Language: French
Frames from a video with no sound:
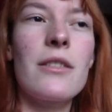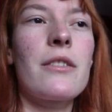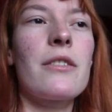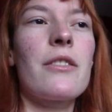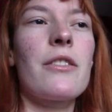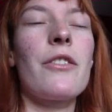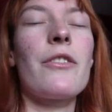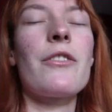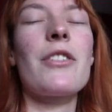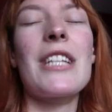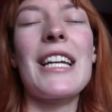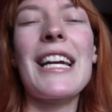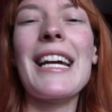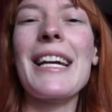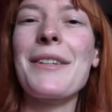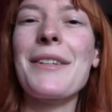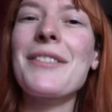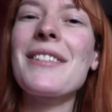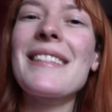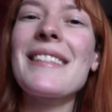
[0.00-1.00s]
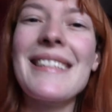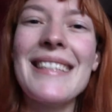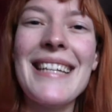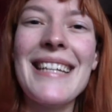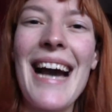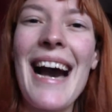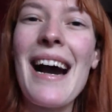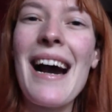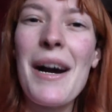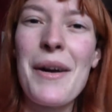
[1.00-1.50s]
que j'ai réussi
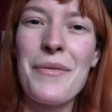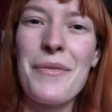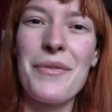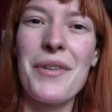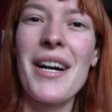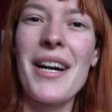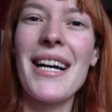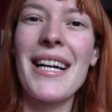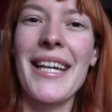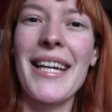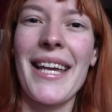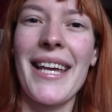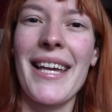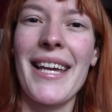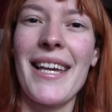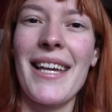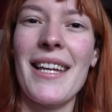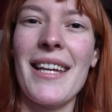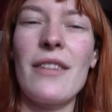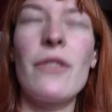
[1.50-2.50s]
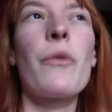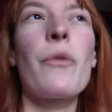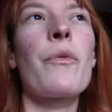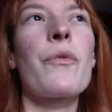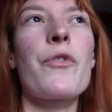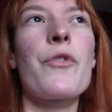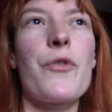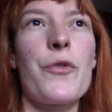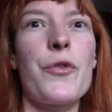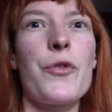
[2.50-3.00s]
à avoir et
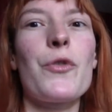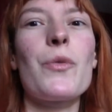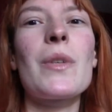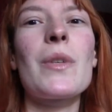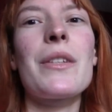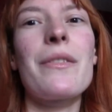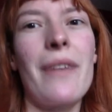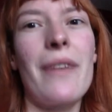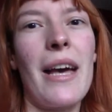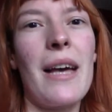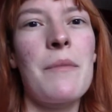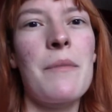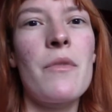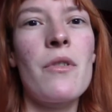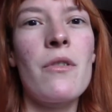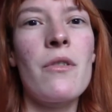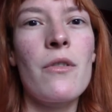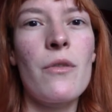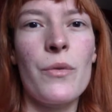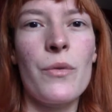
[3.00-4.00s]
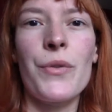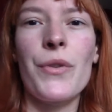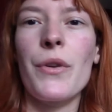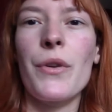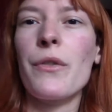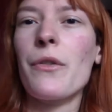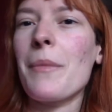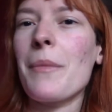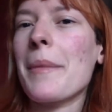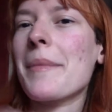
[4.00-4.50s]
dont je suis vraiment
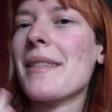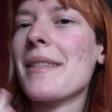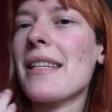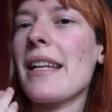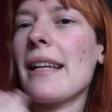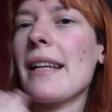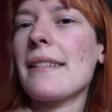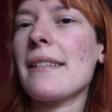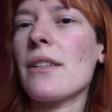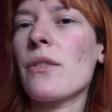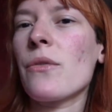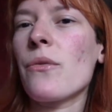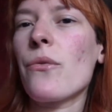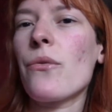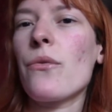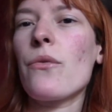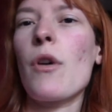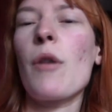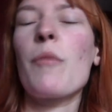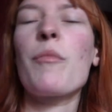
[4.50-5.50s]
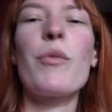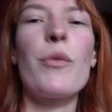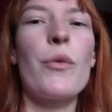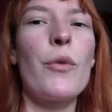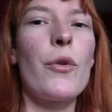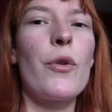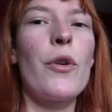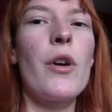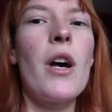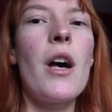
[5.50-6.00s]
contente, même si là c'est une vue un
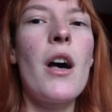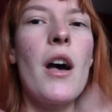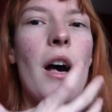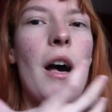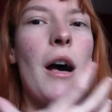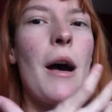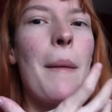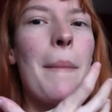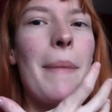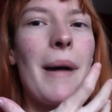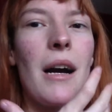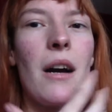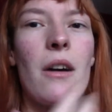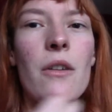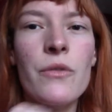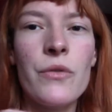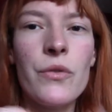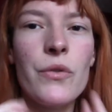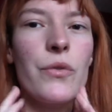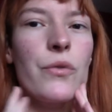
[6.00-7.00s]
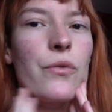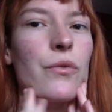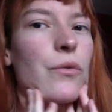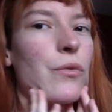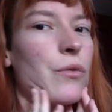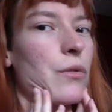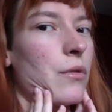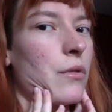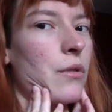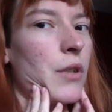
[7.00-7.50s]
peu par en
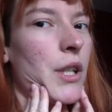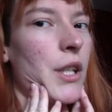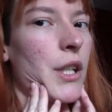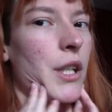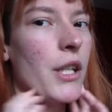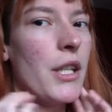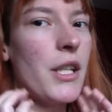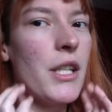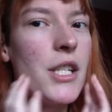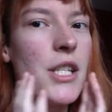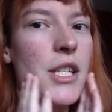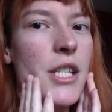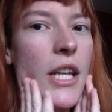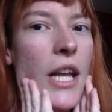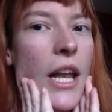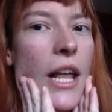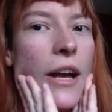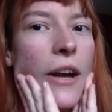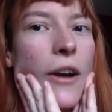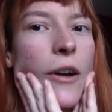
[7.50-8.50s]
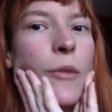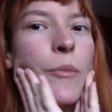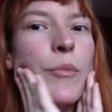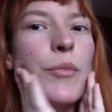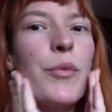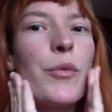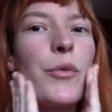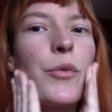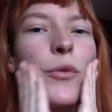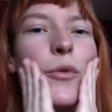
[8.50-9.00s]
dessous et j'ai l'air un
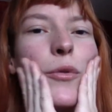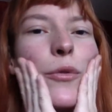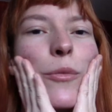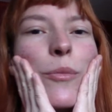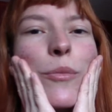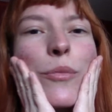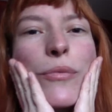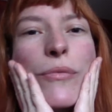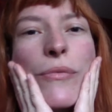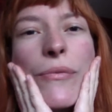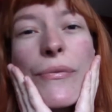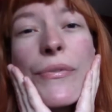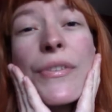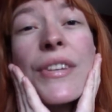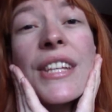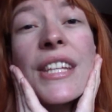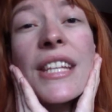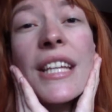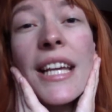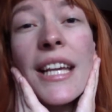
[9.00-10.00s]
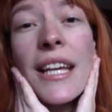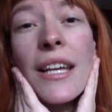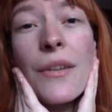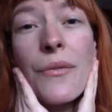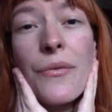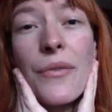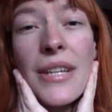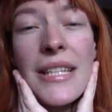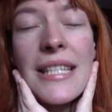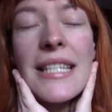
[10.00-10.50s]
peu bouffie et
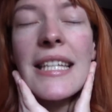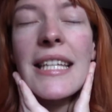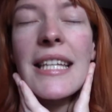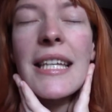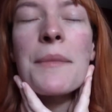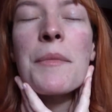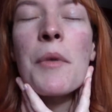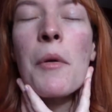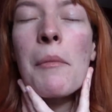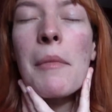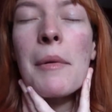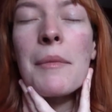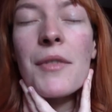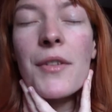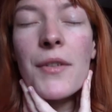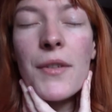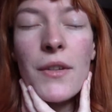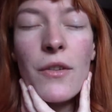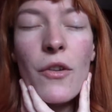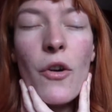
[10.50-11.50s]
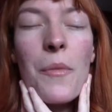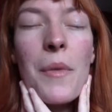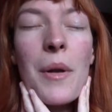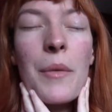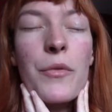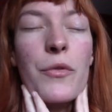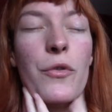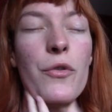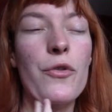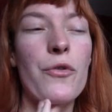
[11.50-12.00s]
fatiguée, mais en même temps c'est normal
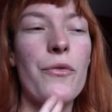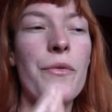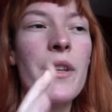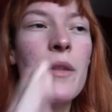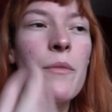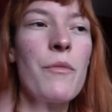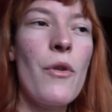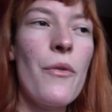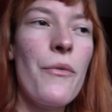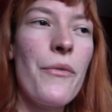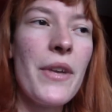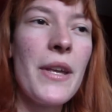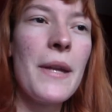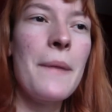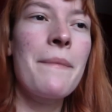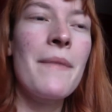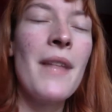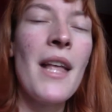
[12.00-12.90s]
puisque je viens de me lever,